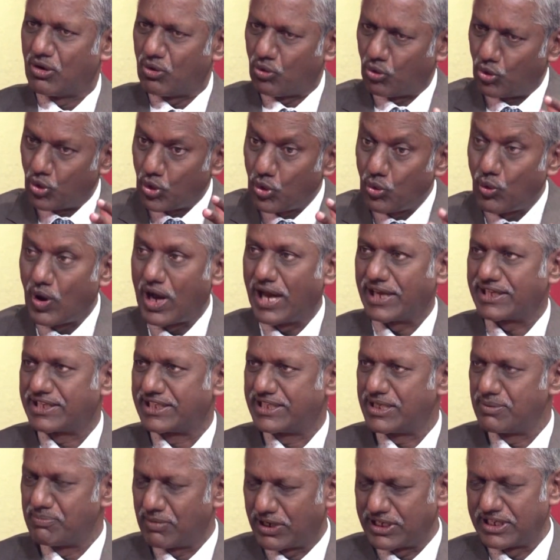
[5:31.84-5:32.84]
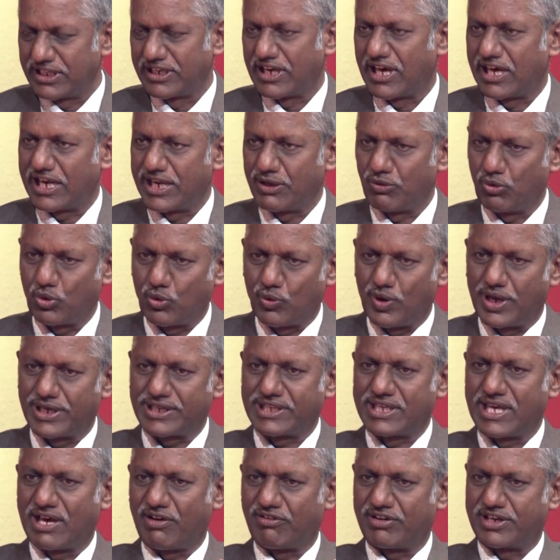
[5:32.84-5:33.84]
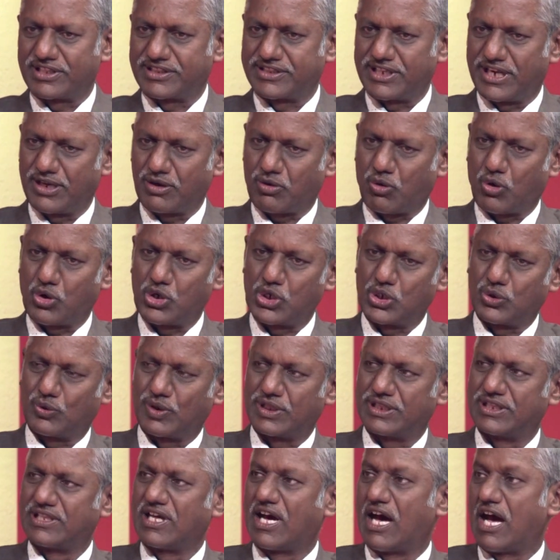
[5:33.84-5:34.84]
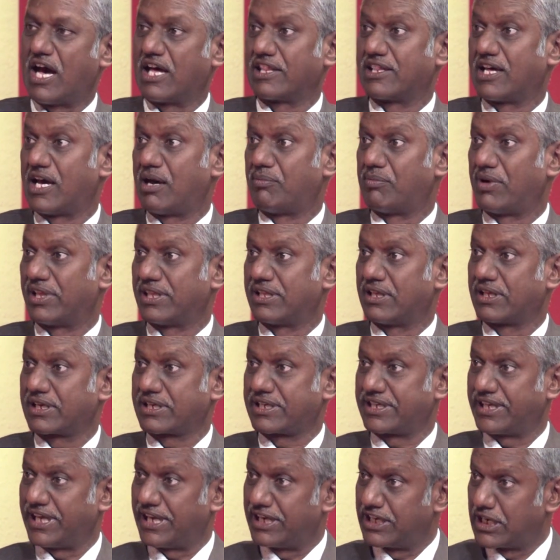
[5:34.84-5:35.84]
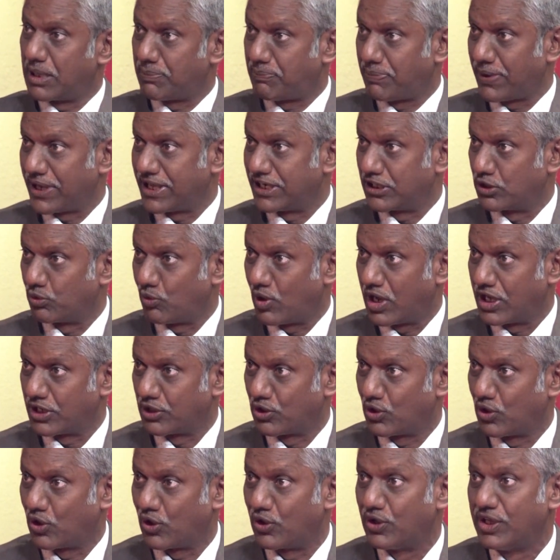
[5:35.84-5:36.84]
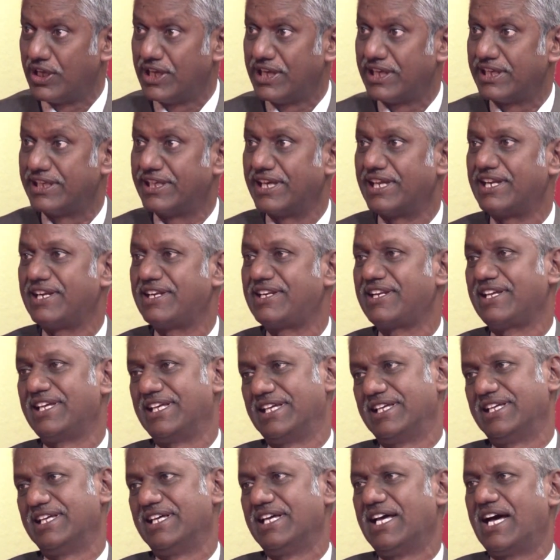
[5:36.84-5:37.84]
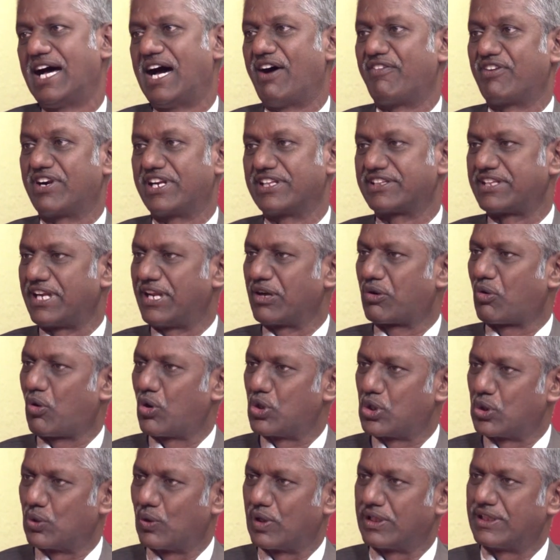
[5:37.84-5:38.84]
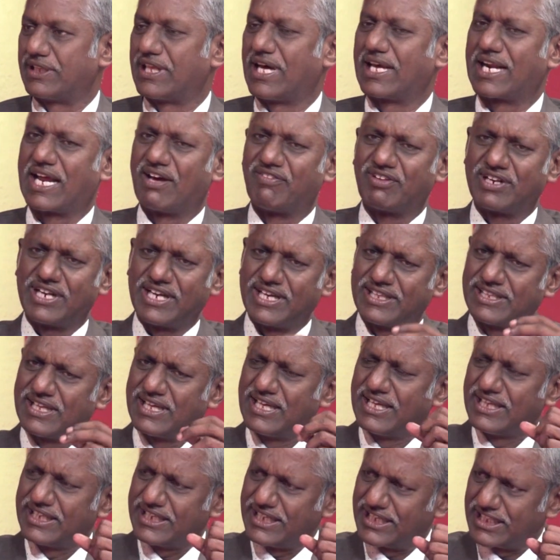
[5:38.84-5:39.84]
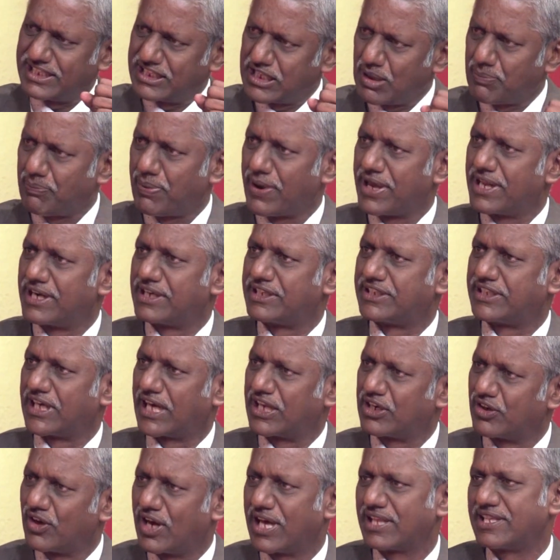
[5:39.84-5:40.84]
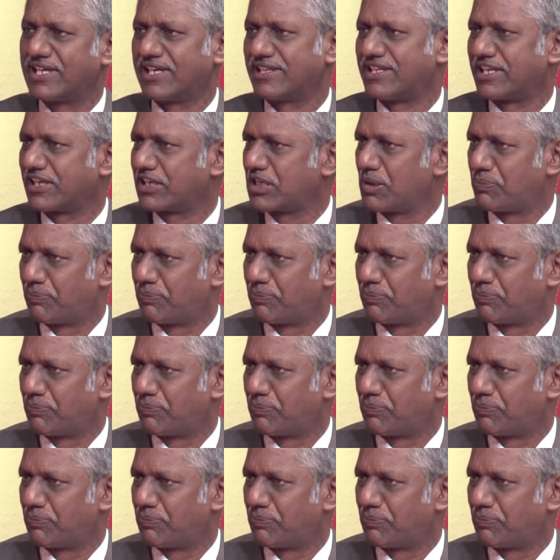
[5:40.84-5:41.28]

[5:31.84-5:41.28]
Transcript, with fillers: உருவாக்கி மண்ணினாலே உருவாக்கி அவனிடத்திலே கொண்டு வந்து ஆதாம் அதற்கு என்ன பேரிடுவானோ என்று அவனிடத்தில் கொண்டு வந்தார் அவன் எது என்ன பெயரிட்டானோ அது அதற்கு